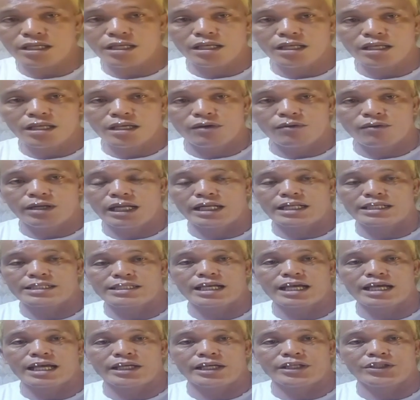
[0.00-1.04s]
wala na
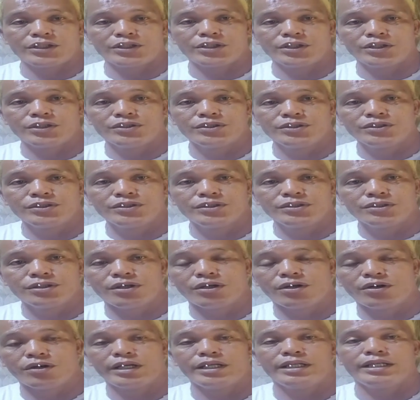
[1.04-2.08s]
sa akin yun.
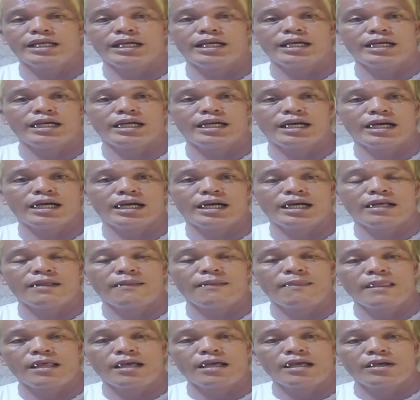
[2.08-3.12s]
Okay na. Uh,
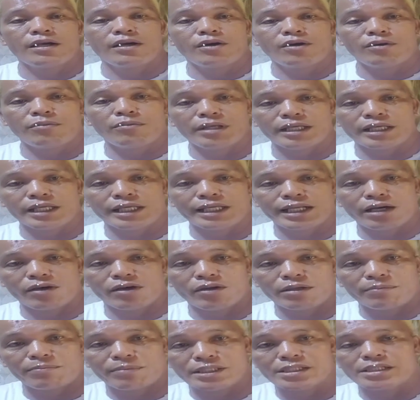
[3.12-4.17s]
humingi na ako
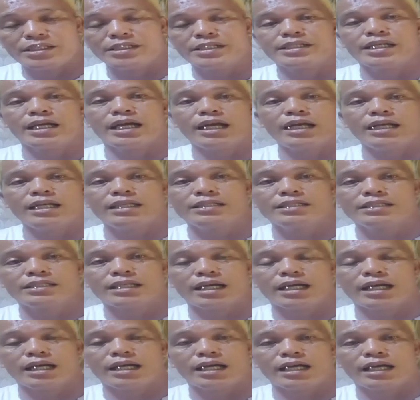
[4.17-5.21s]
ng pasensya sa
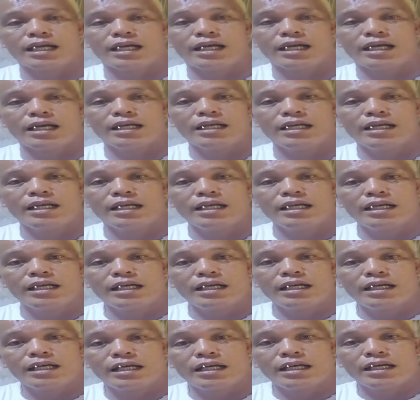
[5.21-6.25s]

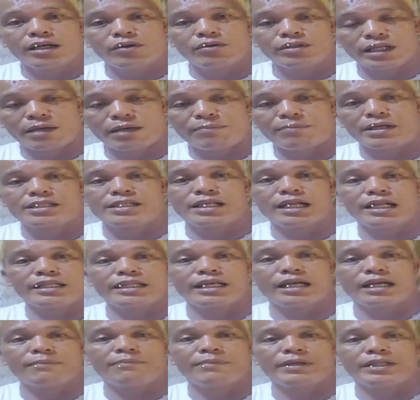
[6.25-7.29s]
kung
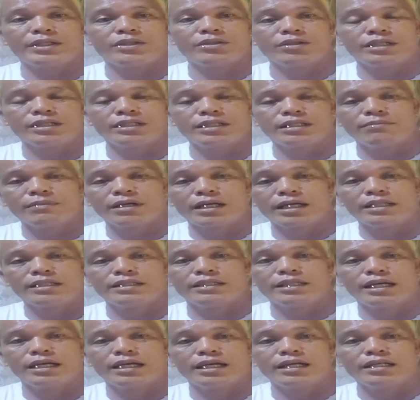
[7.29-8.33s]
nakapagsalita ang kapatid ko na hindi
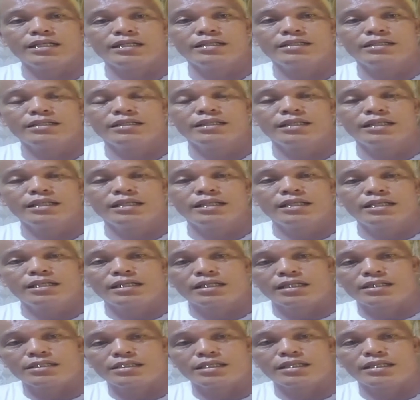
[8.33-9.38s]
maganda
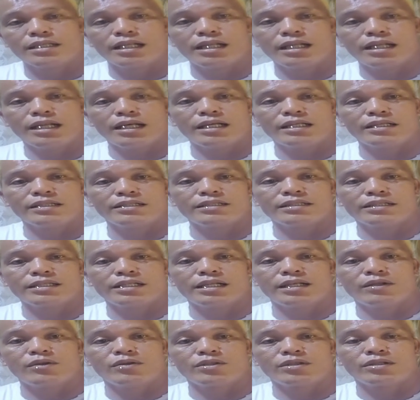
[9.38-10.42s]
kasi dala lang,
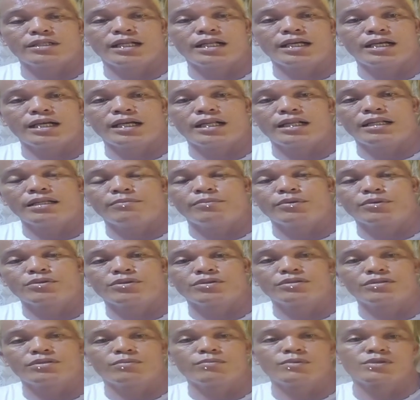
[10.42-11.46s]
ko dala nga lang ng
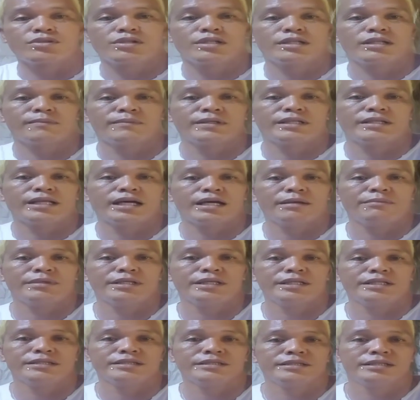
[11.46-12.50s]
pagdubusan ng
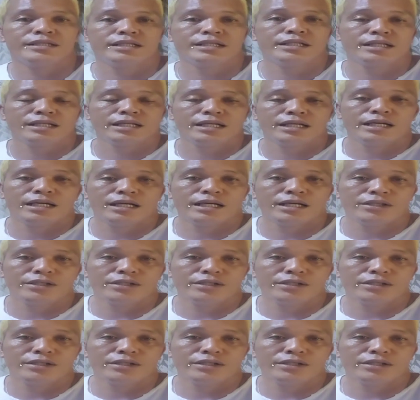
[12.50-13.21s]
damdamin. Uh, yun,